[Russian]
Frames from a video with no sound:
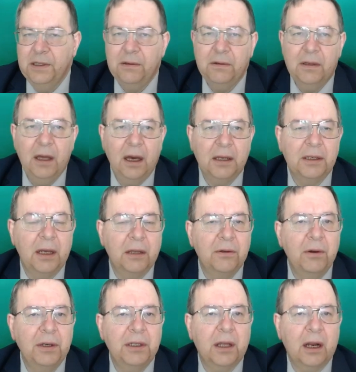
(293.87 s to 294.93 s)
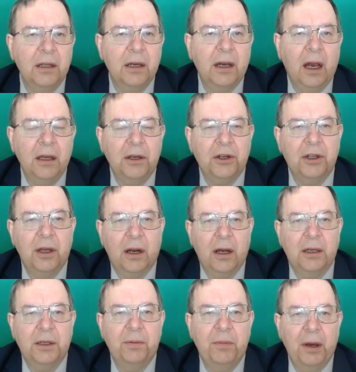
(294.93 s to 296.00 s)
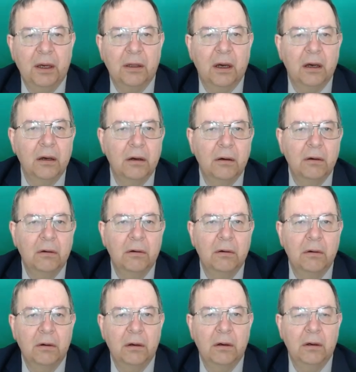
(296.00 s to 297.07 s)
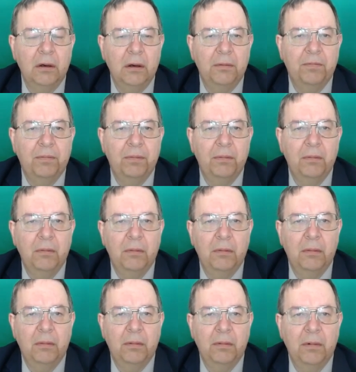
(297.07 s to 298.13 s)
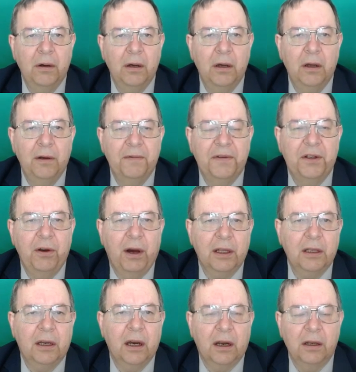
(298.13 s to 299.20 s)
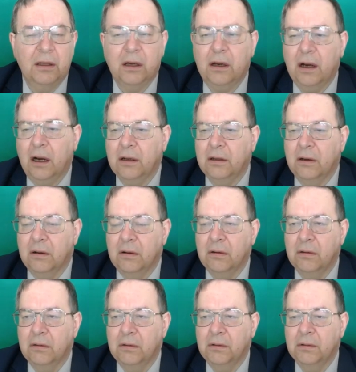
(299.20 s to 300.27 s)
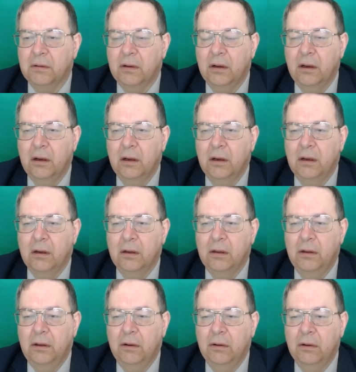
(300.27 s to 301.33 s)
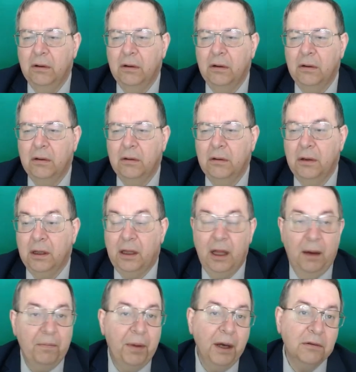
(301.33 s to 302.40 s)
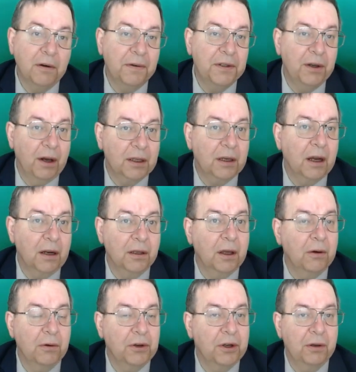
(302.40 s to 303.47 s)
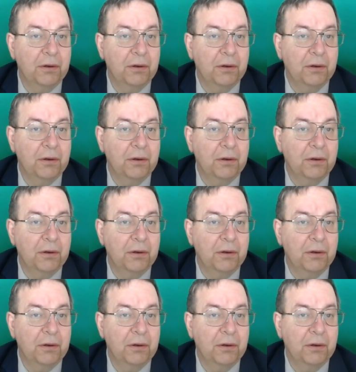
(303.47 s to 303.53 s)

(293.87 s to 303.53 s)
Да, с одной стороны, конечно, размены. И все открыто как-то. Но и для белых все открыто и очень